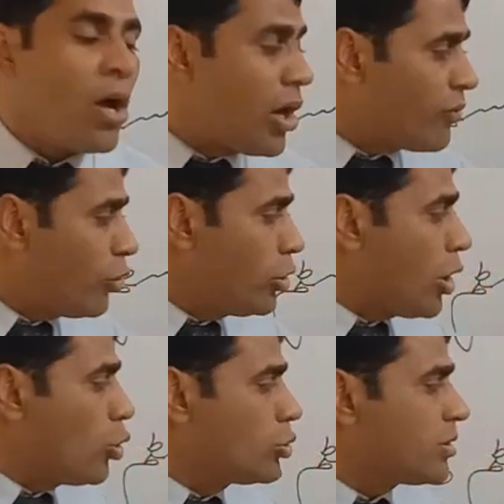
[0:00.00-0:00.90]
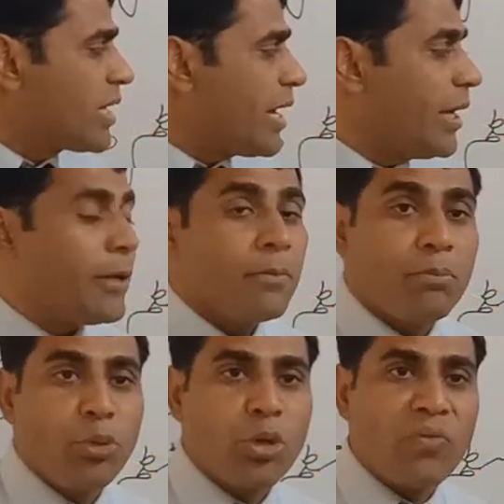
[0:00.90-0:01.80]
और वो नाउन्स चाहे
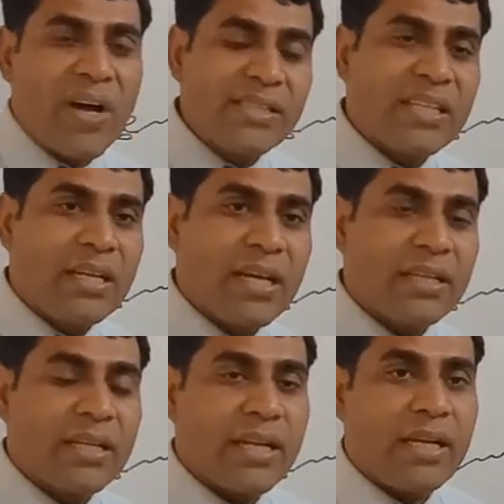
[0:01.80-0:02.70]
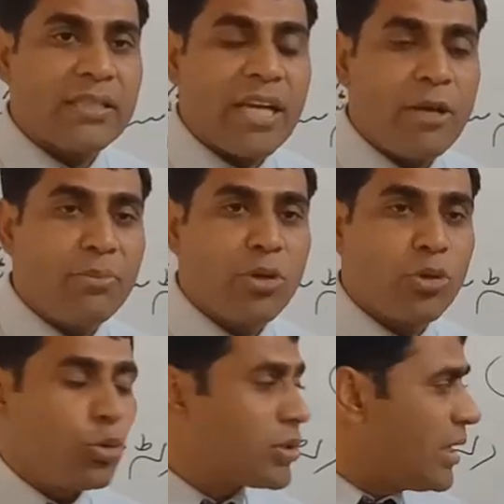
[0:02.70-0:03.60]
बुक वन से लर्न करे चाहे बुक
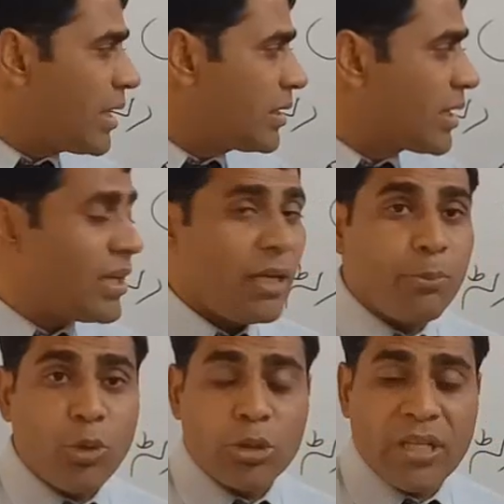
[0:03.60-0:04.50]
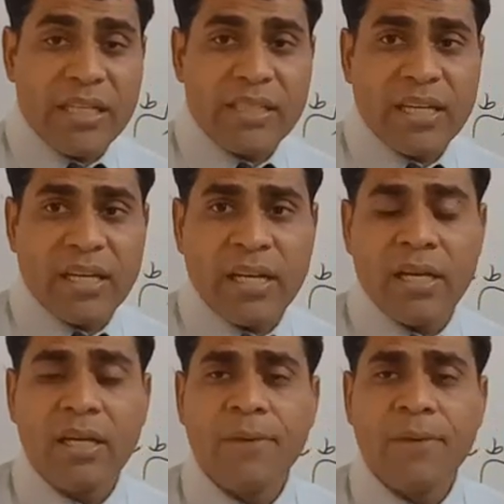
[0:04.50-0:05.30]
टू से लर्न करे बुक थ्री से करे